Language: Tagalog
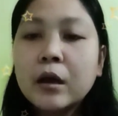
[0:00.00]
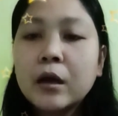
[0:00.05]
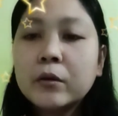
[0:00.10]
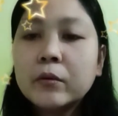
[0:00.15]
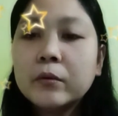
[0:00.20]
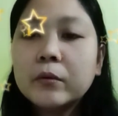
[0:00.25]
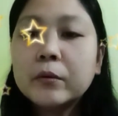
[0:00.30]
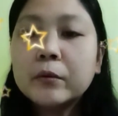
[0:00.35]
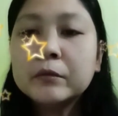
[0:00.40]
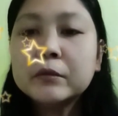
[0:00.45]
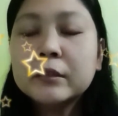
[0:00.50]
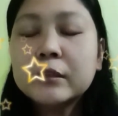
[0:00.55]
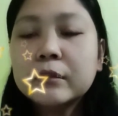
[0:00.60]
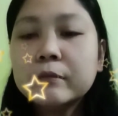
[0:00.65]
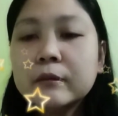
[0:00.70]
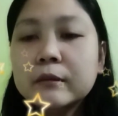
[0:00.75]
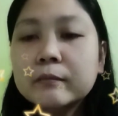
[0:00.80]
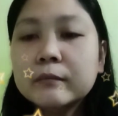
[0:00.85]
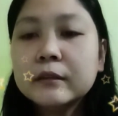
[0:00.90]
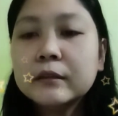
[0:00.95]
kung
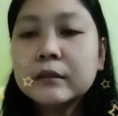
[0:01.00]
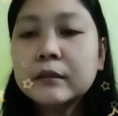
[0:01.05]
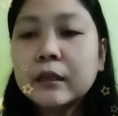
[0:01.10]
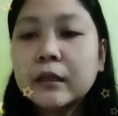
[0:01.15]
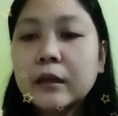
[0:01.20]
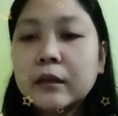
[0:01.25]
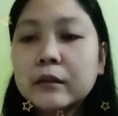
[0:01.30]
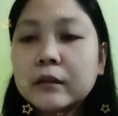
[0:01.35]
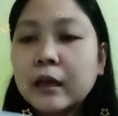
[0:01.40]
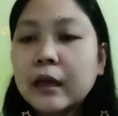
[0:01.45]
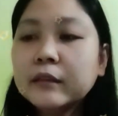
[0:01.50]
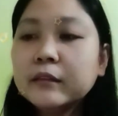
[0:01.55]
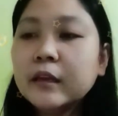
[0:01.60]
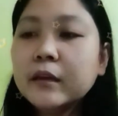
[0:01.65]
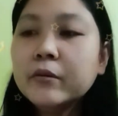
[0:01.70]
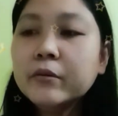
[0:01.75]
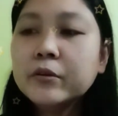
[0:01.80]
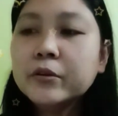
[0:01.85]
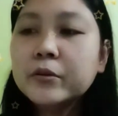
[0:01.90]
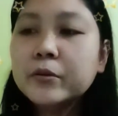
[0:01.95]
ang
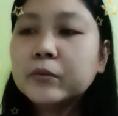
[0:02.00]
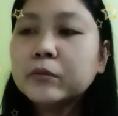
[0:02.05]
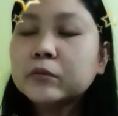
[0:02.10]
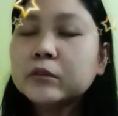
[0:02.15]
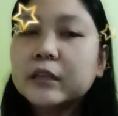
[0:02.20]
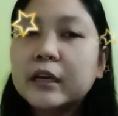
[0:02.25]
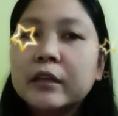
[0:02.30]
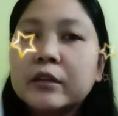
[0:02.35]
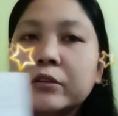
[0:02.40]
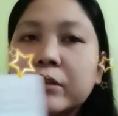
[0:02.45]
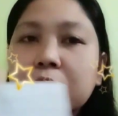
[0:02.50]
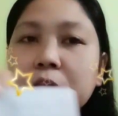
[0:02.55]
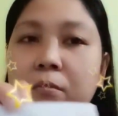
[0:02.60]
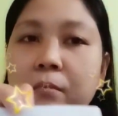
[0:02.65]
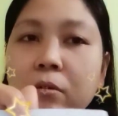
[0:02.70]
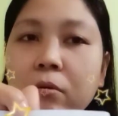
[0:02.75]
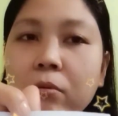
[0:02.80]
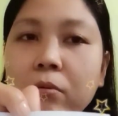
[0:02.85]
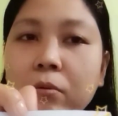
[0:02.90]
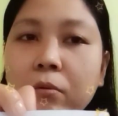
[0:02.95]
tanong nyo kung saan ito
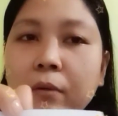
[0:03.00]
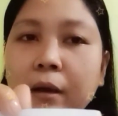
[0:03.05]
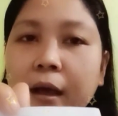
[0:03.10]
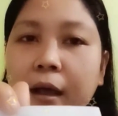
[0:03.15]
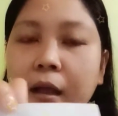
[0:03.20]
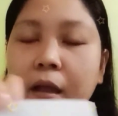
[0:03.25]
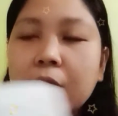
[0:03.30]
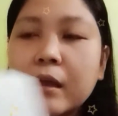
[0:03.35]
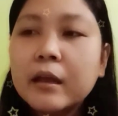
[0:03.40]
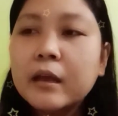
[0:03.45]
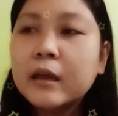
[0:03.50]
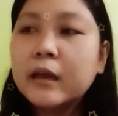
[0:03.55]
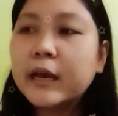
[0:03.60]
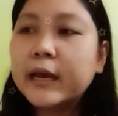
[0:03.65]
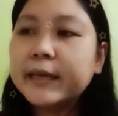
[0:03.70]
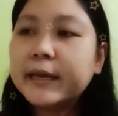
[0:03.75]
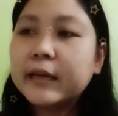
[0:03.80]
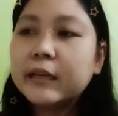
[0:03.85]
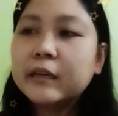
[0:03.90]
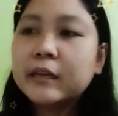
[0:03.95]
makukuha,
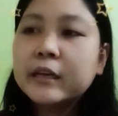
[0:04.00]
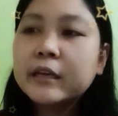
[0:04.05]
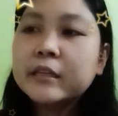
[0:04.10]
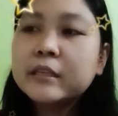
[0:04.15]
ayan,